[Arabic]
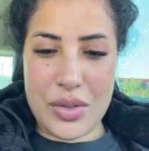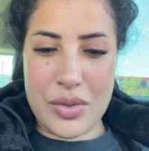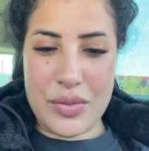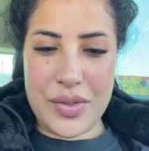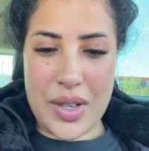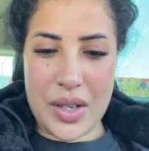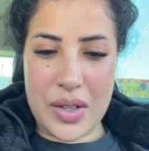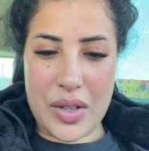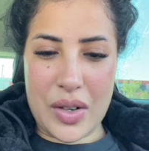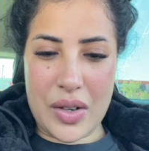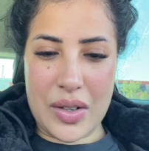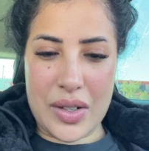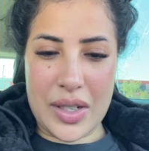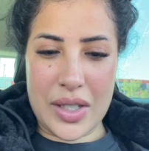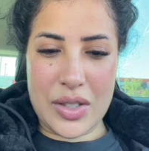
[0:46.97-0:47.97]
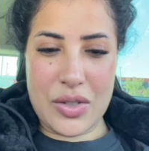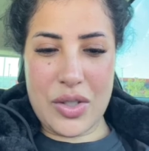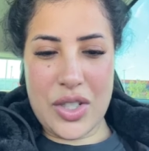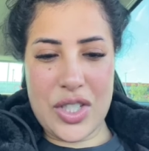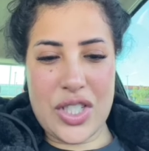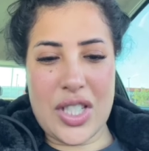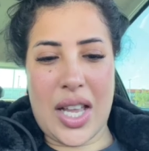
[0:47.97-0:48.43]
كي تو فيان كون راه
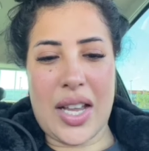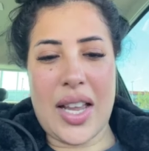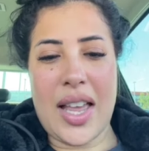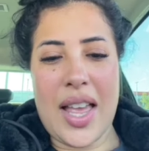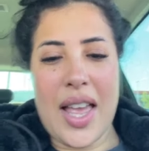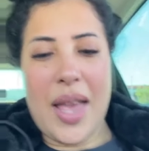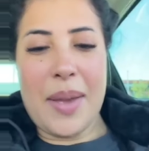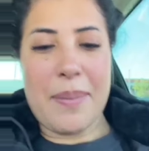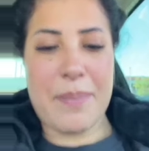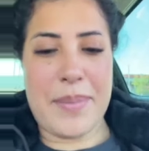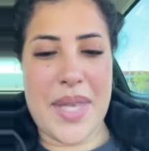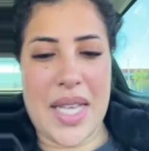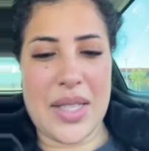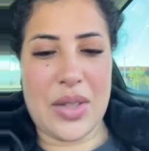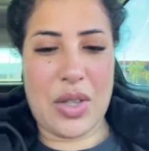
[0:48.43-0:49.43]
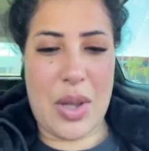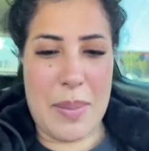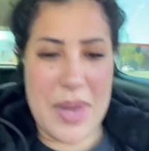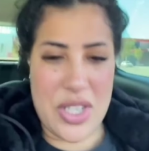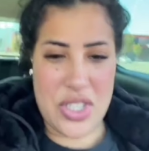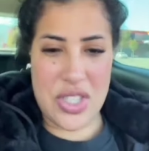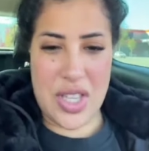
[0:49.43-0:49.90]
توحشناك
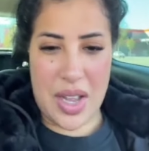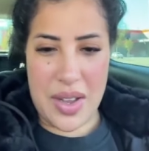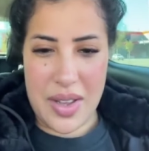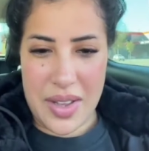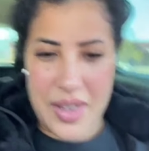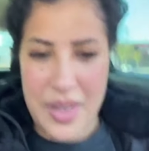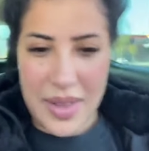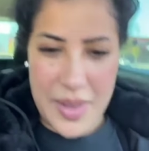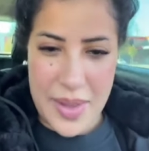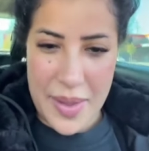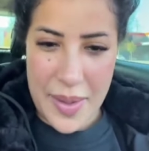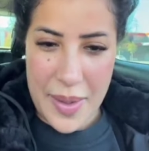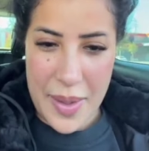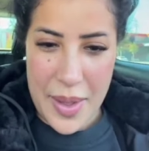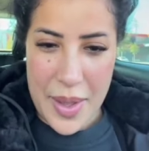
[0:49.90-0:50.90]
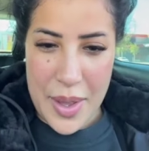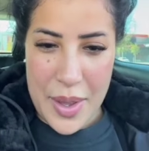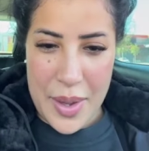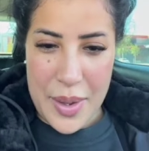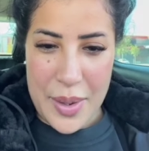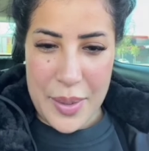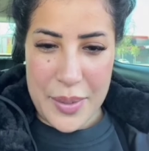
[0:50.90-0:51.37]
بيانتو ماجدة
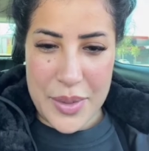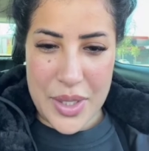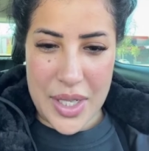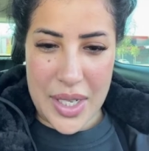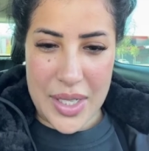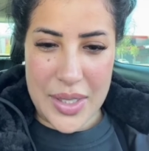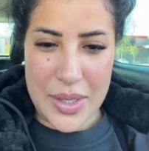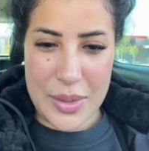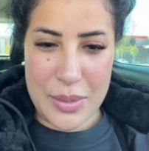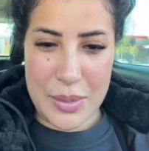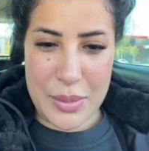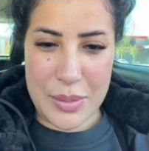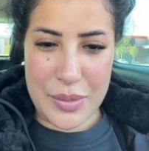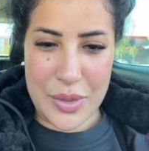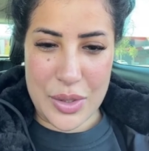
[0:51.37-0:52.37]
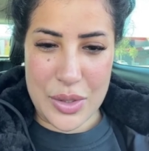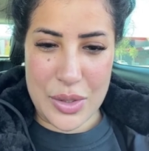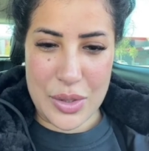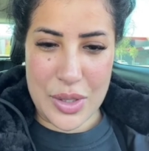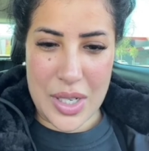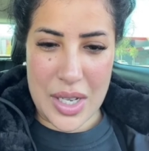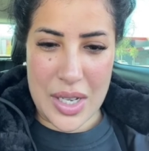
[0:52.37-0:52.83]
وجهك عزيز من فوق
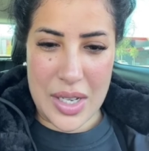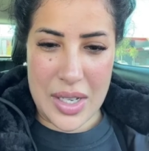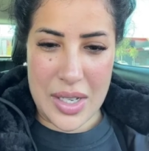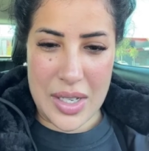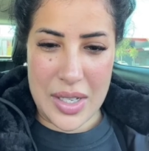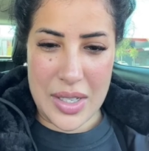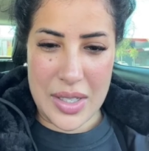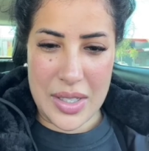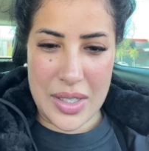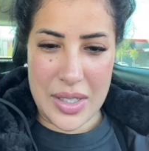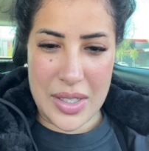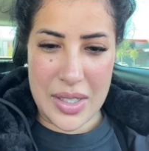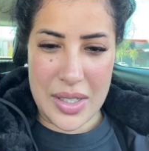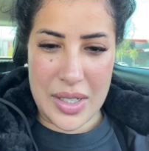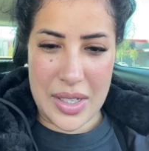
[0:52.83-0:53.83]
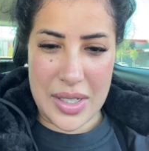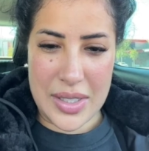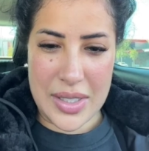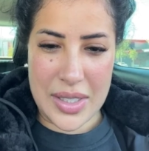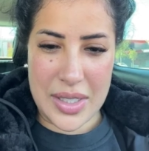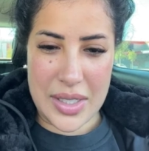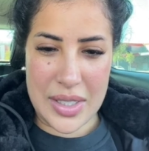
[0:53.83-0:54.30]
السكر آه،
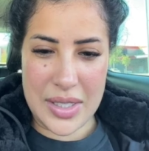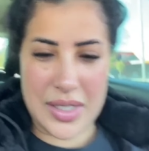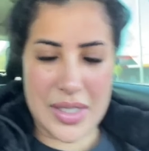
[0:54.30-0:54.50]
عسى